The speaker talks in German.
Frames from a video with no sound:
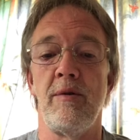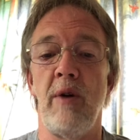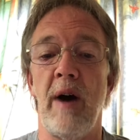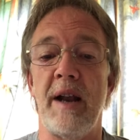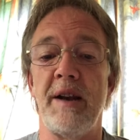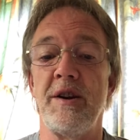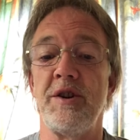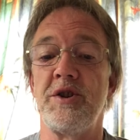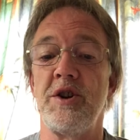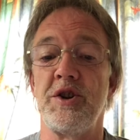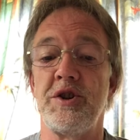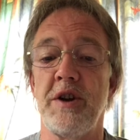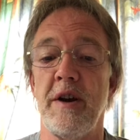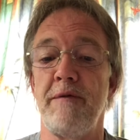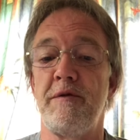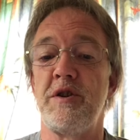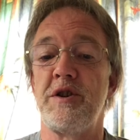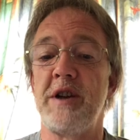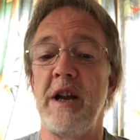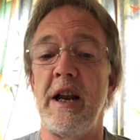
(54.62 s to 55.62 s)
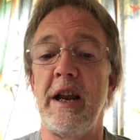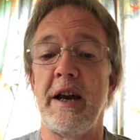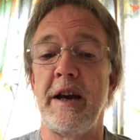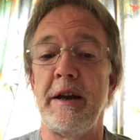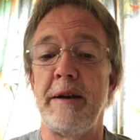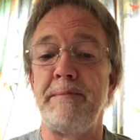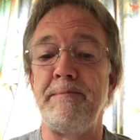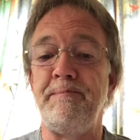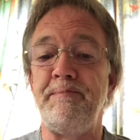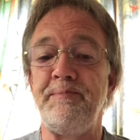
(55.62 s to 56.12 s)
ruandische
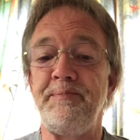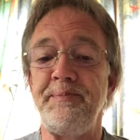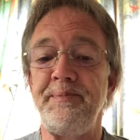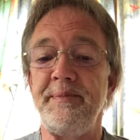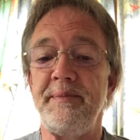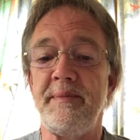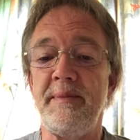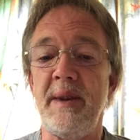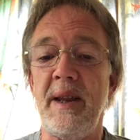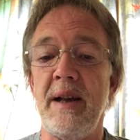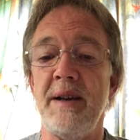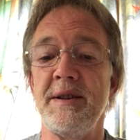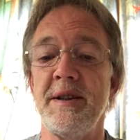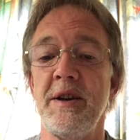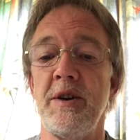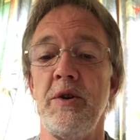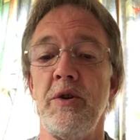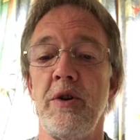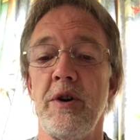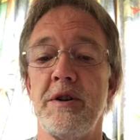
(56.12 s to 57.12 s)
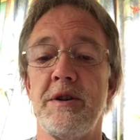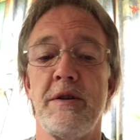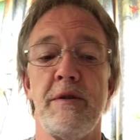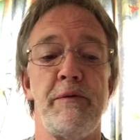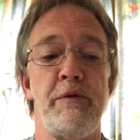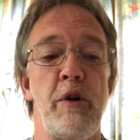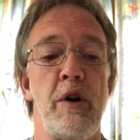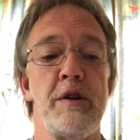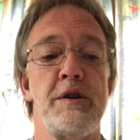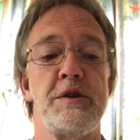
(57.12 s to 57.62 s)
Schriftstellerin, Sie gehört zur
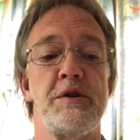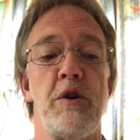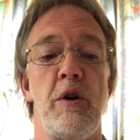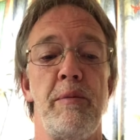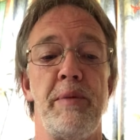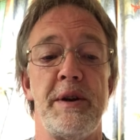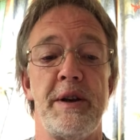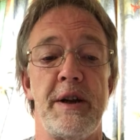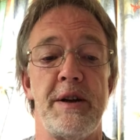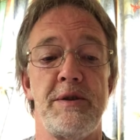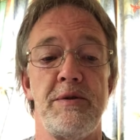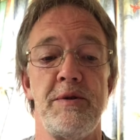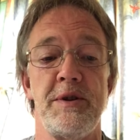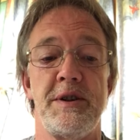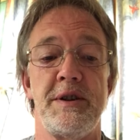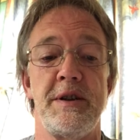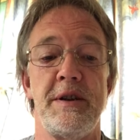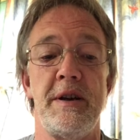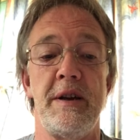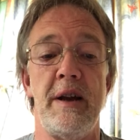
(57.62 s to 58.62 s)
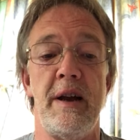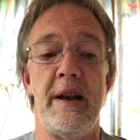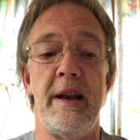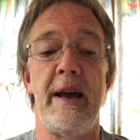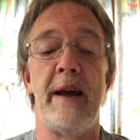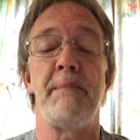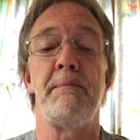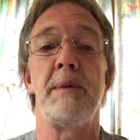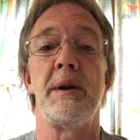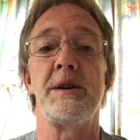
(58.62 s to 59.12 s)
Volksgruppe der Tutsi,
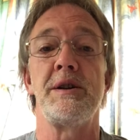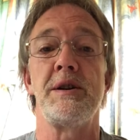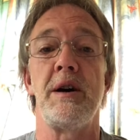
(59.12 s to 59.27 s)
lehrt man